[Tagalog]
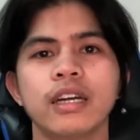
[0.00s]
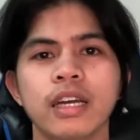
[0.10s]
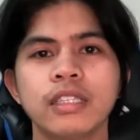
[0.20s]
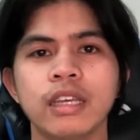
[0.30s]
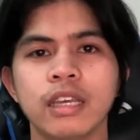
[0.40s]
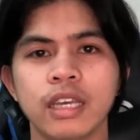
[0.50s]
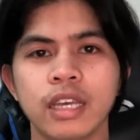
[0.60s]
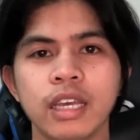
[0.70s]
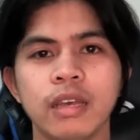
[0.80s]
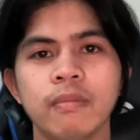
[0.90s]
Kasi
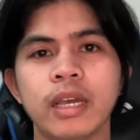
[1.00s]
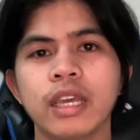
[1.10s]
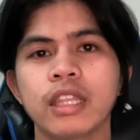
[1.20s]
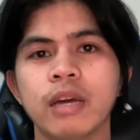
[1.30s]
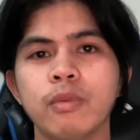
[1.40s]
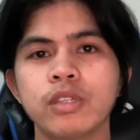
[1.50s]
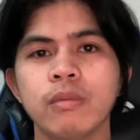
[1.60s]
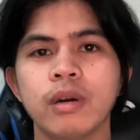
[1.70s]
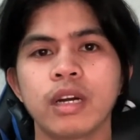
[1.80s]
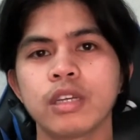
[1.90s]
makikita mo sa
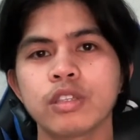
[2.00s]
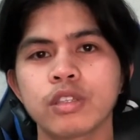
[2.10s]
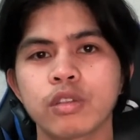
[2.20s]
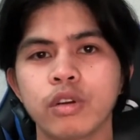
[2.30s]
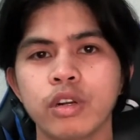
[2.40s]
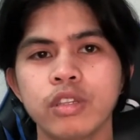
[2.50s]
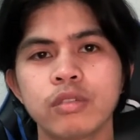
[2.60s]
mga stores,